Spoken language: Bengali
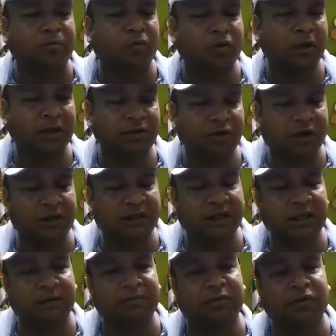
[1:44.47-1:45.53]
মুখে জয়
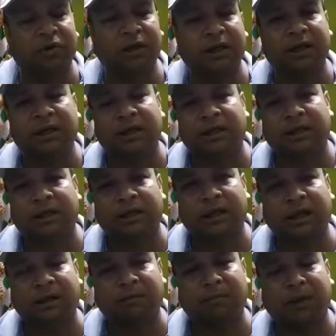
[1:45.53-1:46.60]
শ্রীরাম ধনী
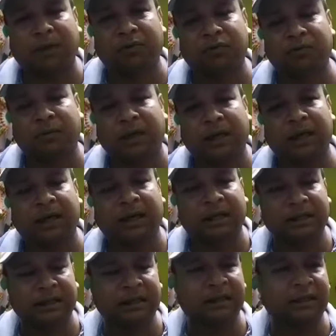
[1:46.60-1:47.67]
আর মানুষ মারার
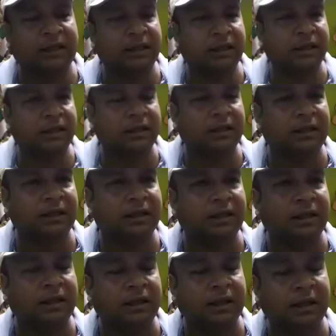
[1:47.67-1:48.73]
রাজনীতি
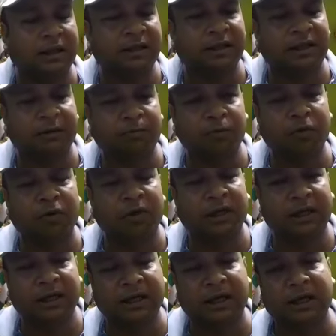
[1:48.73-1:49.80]
এর তীব্র
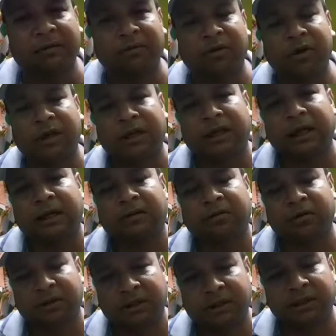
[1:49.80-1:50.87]
ধিক্কার এবং নিন্দা
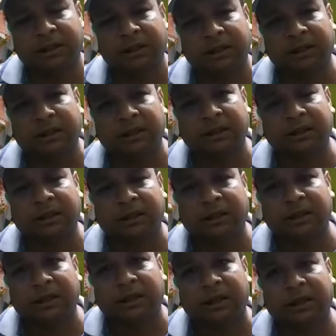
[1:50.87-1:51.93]
করছি
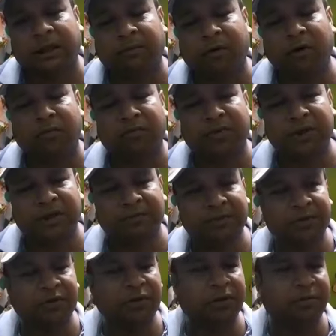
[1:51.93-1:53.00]
এবং
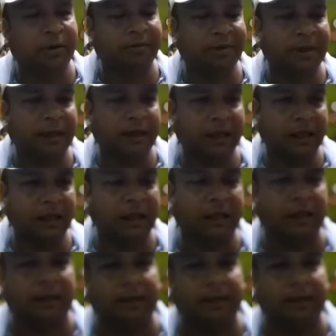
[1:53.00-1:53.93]
বিজেপি যদি ভেবে থাকে